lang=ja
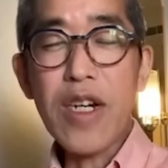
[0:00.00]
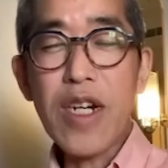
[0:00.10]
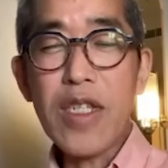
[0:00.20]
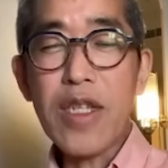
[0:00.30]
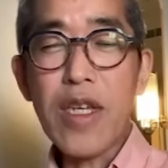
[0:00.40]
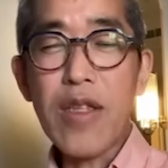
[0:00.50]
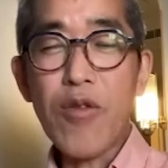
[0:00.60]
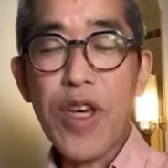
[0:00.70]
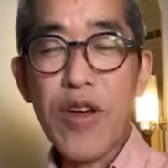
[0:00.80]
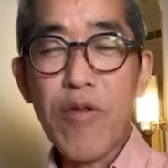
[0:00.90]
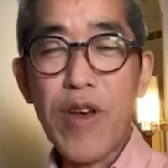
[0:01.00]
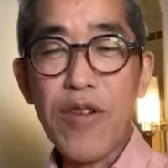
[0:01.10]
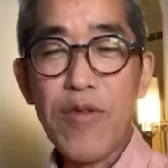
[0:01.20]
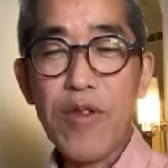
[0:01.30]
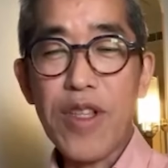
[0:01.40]
制改正の大綱を
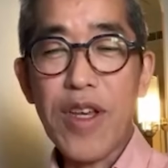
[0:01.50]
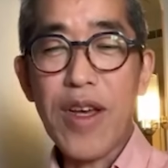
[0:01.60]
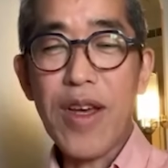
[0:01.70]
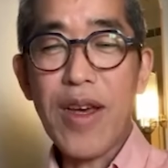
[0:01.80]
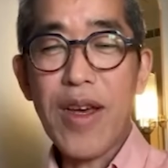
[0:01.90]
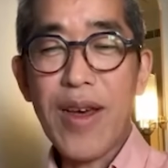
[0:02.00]
やるとして。